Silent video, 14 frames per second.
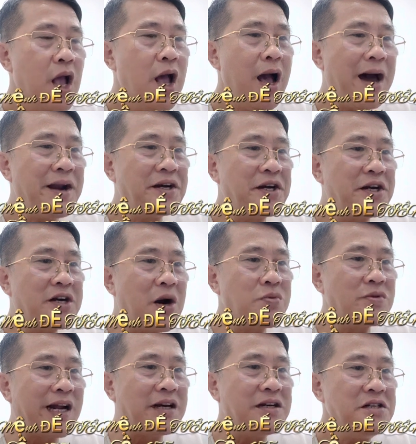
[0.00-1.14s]
Anh không
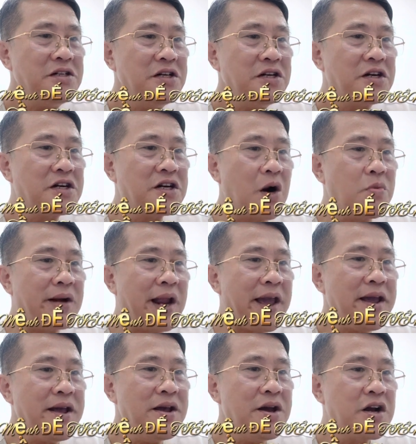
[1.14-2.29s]
tránh, không né,
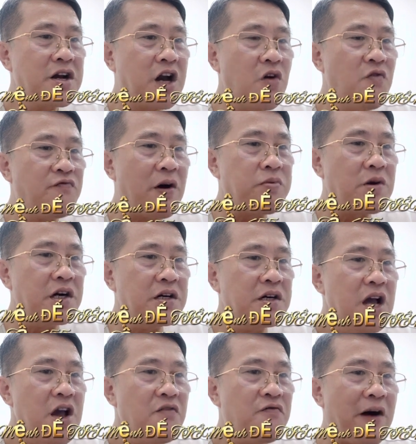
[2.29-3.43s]
không phòng ngự,
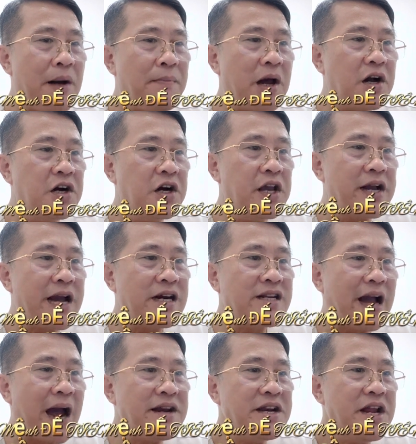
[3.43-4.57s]
phàm là người ngăn
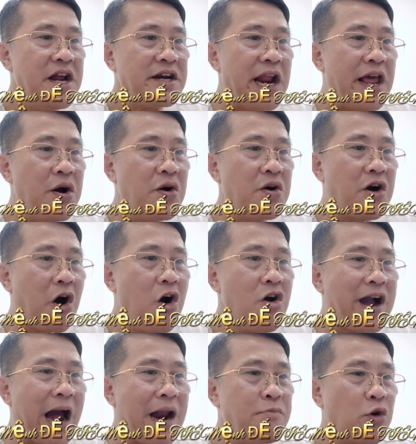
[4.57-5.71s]
cản đều khó
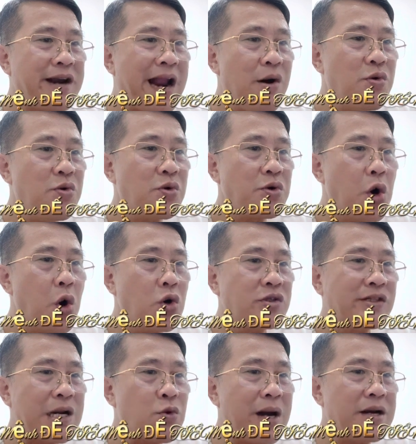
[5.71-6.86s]
cản một đao đồ
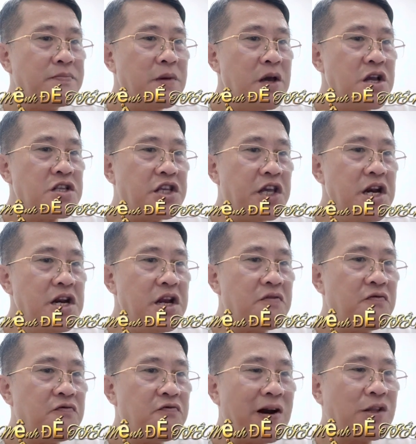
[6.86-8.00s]
sát quanh, chiến lực
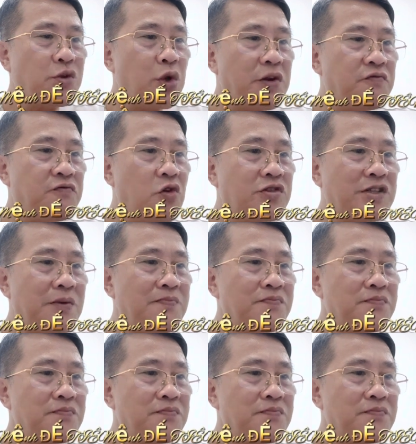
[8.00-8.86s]
phát tuyệt vô song